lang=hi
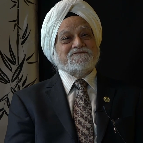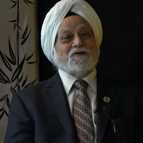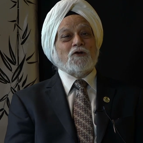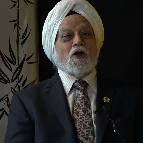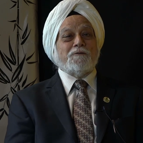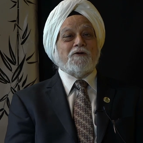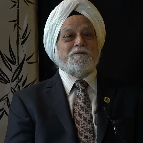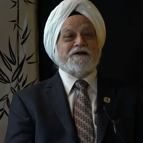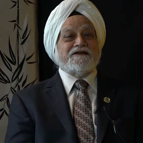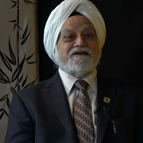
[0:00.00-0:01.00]
तो लॉर्ड माउंट
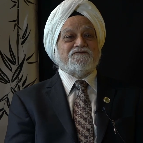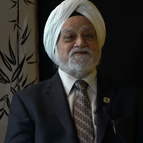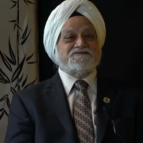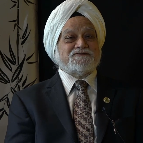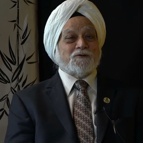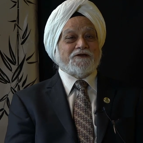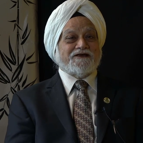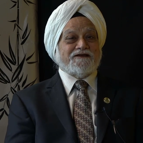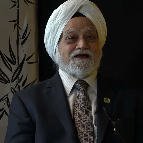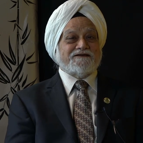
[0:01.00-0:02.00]
बैटन के फिजिशियन होने
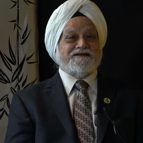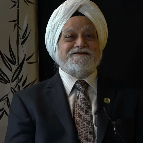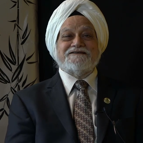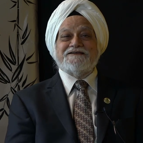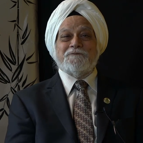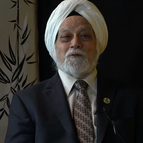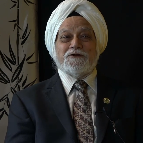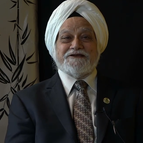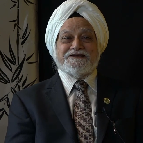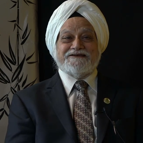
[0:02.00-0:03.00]
के नाते जितने
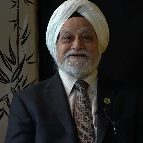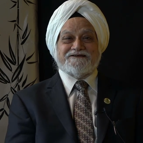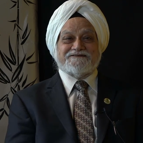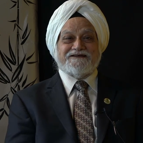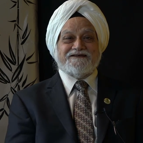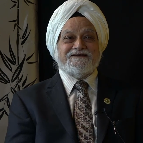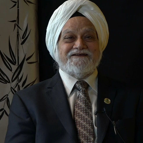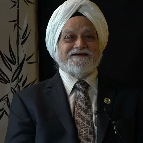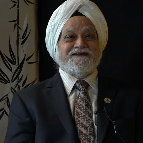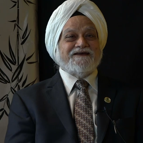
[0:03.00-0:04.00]
पॉलिटिकल लीडर थे
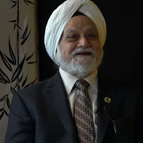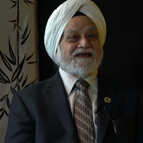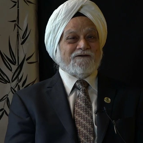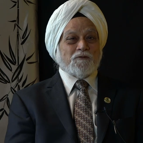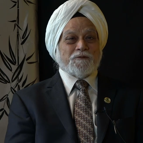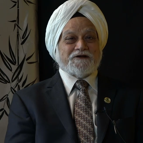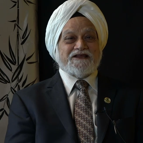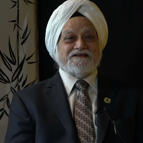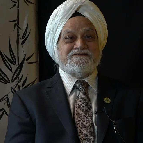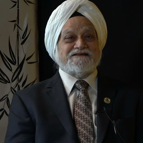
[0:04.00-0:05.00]
क्या वो
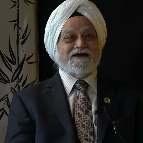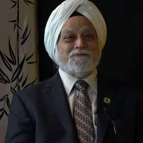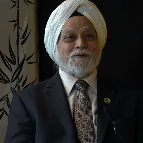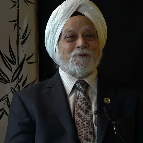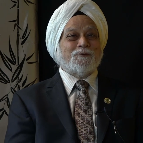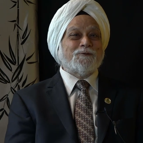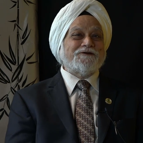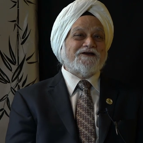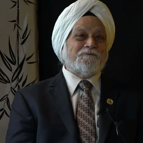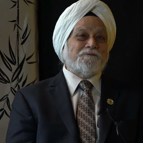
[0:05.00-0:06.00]
पटेल साहब हों
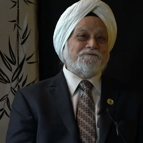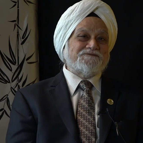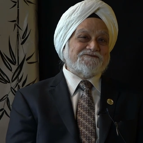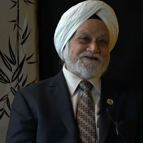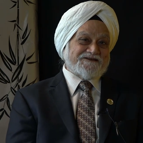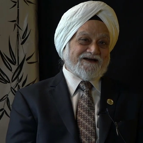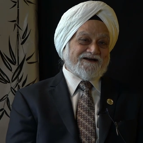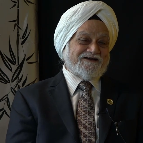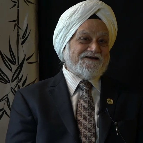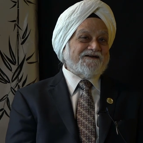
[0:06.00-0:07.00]
या सदा
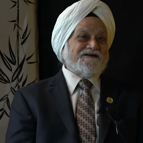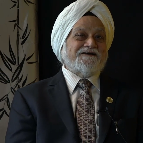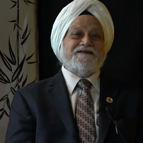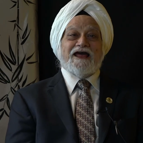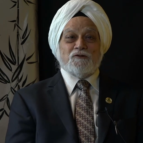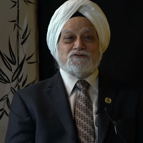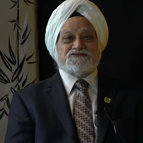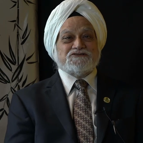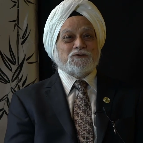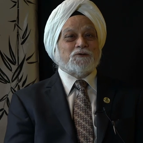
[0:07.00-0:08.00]
नेहरू
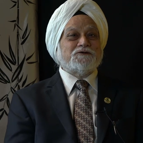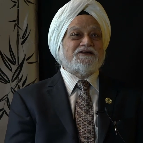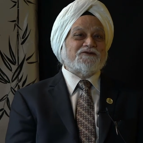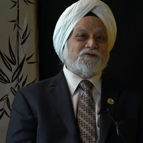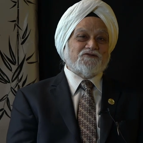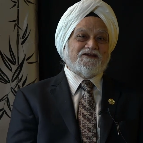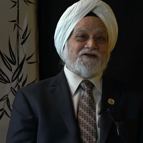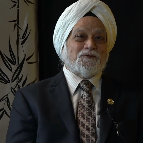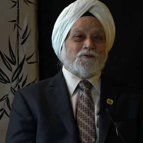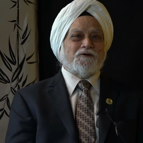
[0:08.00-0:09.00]
जी हों या दूसरे
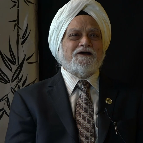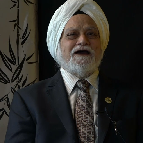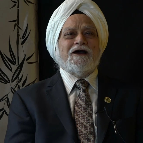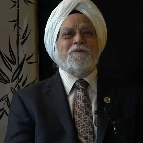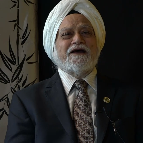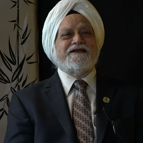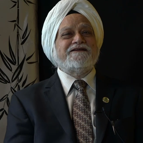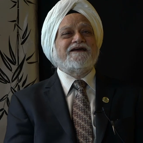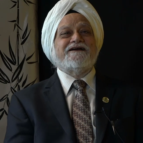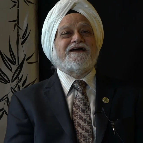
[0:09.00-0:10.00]
हों हमारे
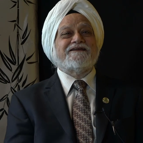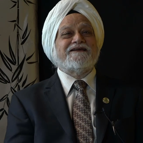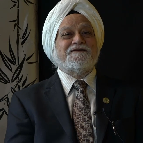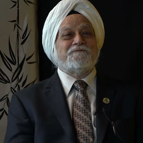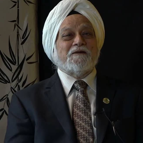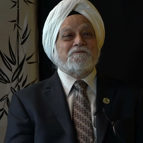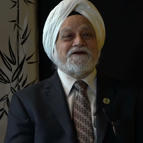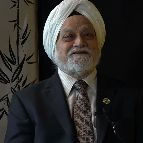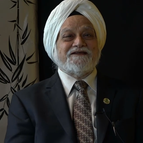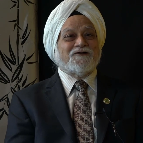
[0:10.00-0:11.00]
लिए घर के
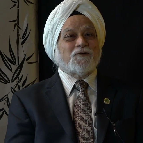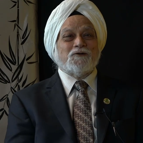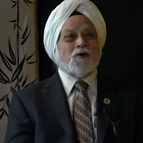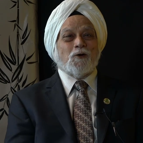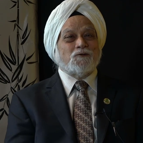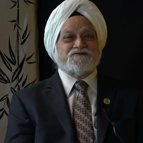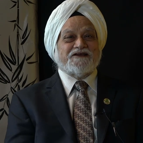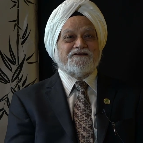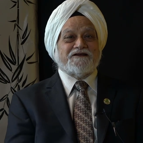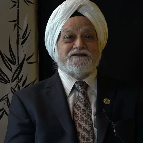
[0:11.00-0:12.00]
मेंबर थे कोई
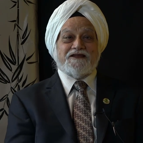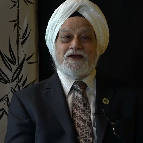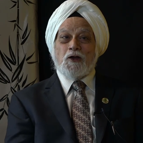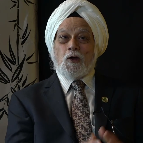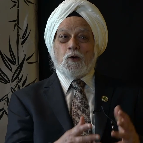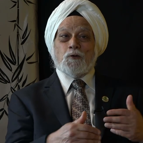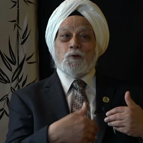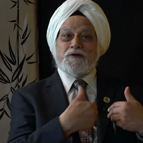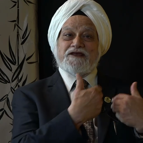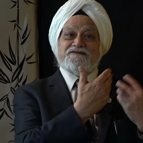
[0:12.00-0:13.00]
आउटसाइडर नहीं थे और
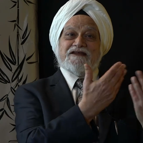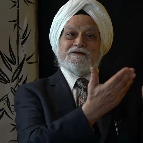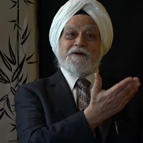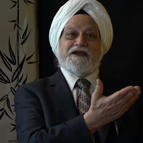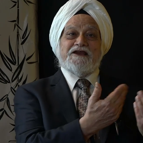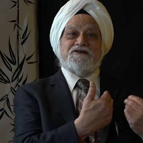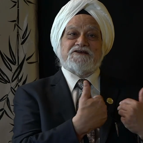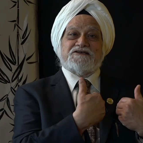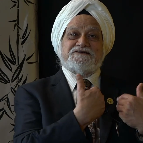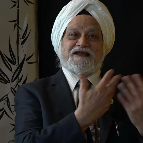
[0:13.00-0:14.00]
उनके साथ हमारा
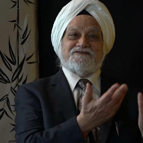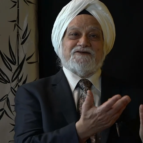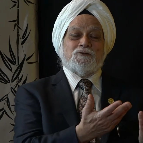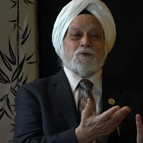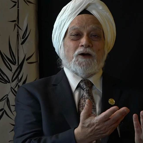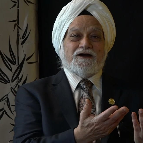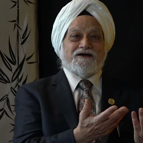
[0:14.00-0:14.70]
इंटरेक्शन ऐसे हुआ